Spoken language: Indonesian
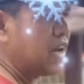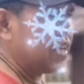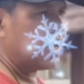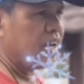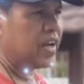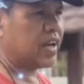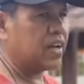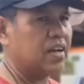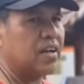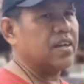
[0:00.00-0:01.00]
daya
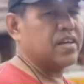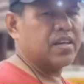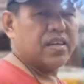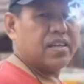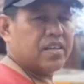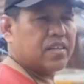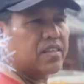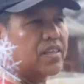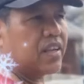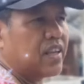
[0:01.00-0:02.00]

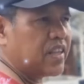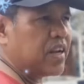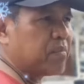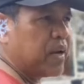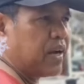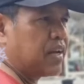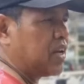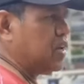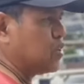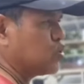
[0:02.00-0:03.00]
sendiri tanpa
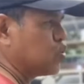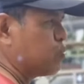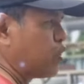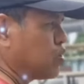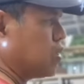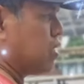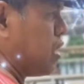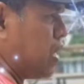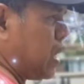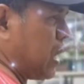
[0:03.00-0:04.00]
ada support
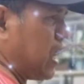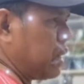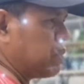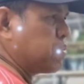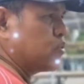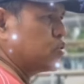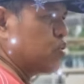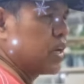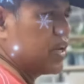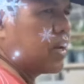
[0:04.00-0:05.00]
apapun juga